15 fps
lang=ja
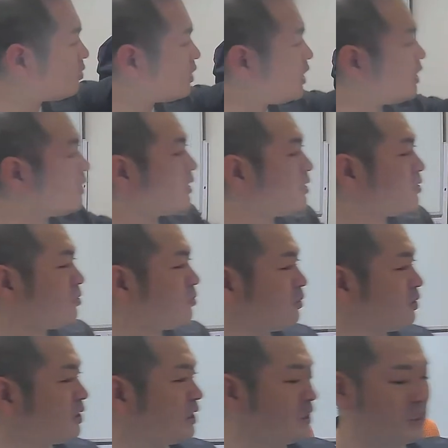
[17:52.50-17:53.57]
とない方はちょっ
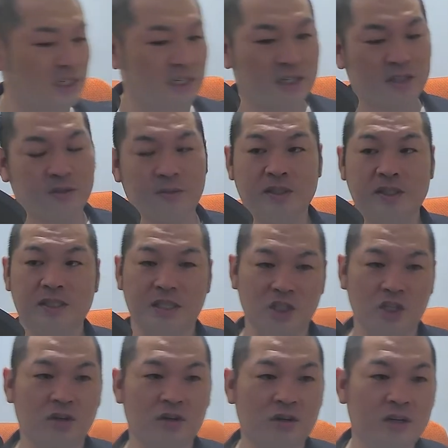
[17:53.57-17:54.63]
と難しいかなと思うんですけ
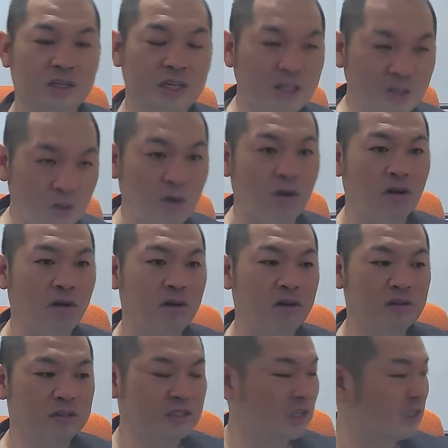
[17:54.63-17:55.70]
ど、けど、
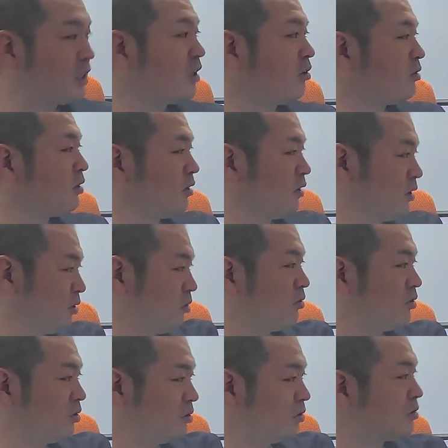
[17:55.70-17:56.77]
絶対読んだ方がいい
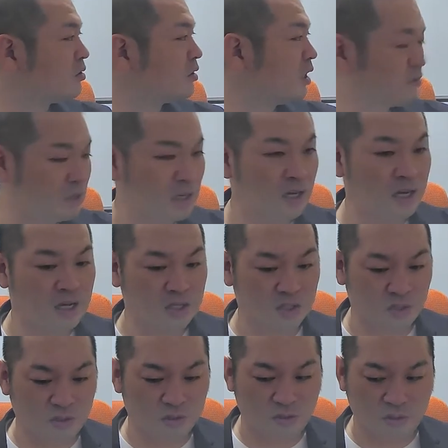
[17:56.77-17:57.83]
本の一つなので、あ
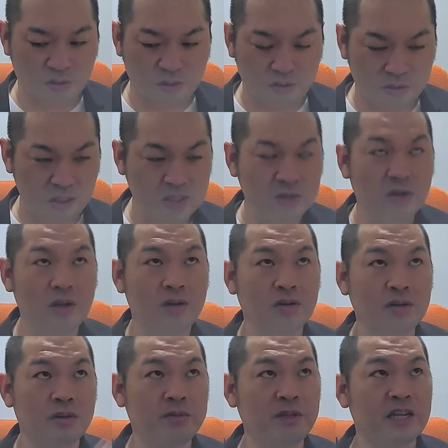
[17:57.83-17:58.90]
のー、で、それを
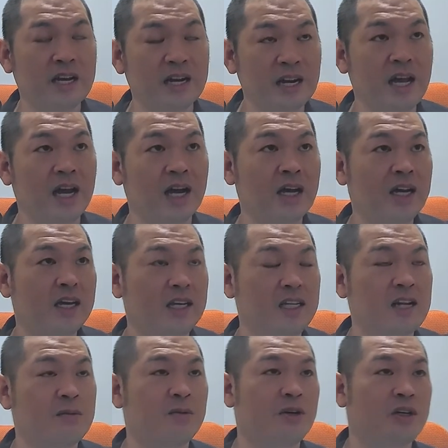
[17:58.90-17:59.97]
読みながら、
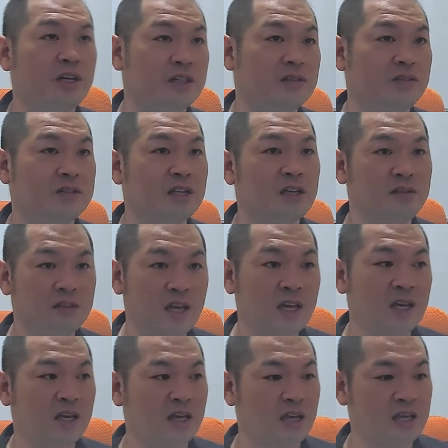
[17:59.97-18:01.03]
稲森和夫さんのね、
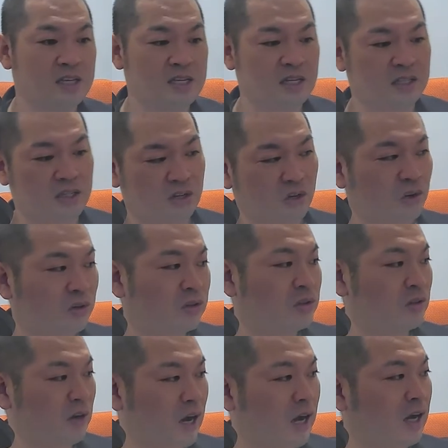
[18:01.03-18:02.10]
え生き方の本
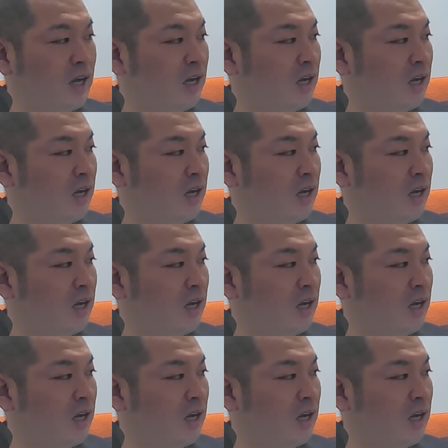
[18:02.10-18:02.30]
とか、